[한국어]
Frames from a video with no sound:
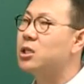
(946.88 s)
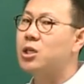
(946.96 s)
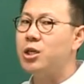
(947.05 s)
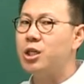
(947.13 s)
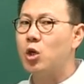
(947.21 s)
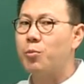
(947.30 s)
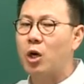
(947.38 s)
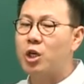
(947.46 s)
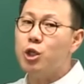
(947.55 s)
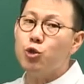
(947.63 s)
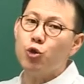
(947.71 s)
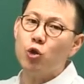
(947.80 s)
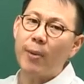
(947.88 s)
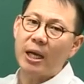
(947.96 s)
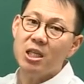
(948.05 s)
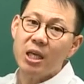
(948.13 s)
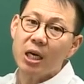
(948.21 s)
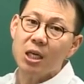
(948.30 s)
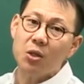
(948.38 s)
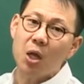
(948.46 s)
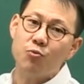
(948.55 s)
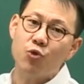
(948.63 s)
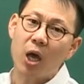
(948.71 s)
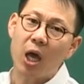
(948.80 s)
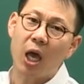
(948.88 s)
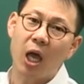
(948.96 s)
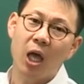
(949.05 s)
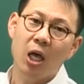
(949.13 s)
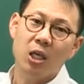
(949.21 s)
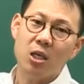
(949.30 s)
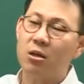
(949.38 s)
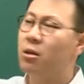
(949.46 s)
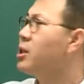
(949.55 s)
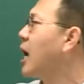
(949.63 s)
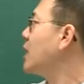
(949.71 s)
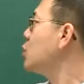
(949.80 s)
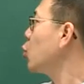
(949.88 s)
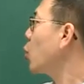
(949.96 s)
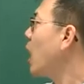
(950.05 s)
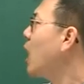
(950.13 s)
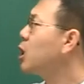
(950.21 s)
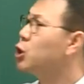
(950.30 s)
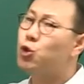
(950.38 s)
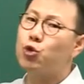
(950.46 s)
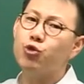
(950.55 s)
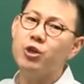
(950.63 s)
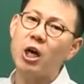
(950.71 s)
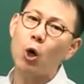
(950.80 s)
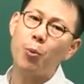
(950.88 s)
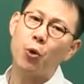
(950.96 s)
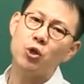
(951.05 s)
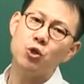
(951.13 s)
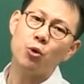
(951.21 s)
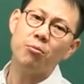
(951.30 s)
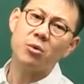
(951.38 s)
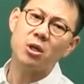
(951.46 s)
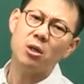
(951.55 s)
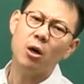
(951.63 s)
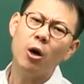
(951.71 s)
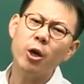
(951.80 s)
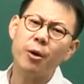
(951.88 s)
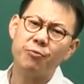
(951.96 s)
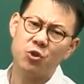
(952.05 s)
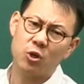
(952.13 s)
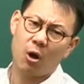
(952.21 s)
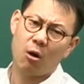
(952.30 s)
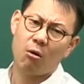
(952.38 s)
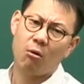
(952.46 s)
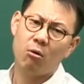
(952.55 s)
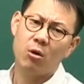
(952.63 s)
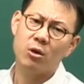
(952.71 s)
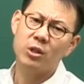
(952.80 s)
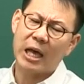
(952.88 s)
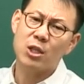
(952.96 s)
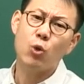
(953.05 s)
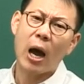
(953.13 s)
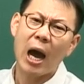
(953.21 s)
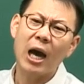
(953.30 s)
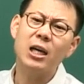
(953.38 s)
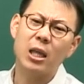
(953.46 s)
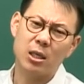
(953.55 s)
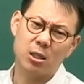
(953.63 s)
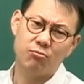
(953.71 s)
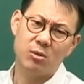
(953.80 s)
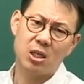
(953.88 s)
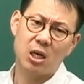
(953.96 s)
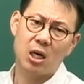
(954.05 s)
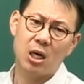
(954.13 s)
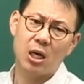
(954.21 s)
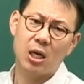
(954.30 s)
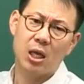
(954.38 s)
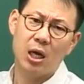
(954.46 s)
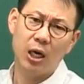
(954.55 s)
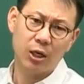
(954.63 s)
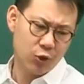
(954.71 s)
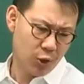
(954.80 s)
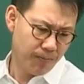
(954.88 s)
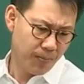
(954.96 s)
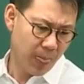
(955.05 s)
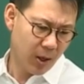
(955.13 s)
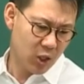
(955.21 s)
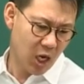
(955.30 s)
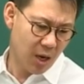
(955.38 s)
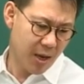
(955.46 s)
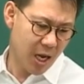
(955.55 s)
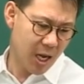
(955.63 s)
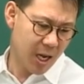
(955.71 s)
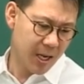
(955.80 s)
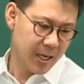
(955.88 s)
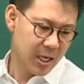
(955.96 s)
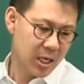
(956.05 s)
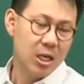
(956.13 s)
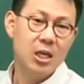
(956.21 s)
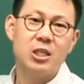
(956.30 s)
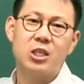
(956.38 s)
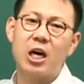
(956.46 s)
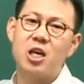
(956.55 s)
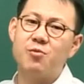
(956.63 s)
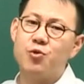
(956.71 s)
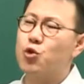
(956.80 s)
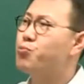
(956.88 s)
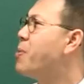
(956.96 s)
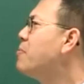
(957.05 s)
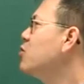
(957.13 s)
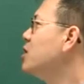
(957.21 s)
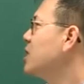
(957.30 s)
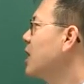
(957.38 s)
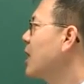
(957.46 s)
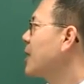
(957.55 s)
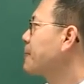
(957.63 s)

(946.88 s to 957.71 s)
실제로 뭐 기출도 많이 됐기 때문에 이건 난이도가 충이라고 보긴 좀 어렵죠. 이건 난이도 하가 되겠습니다. 알겠죠? 그 다음에 자 여러분 6번 문제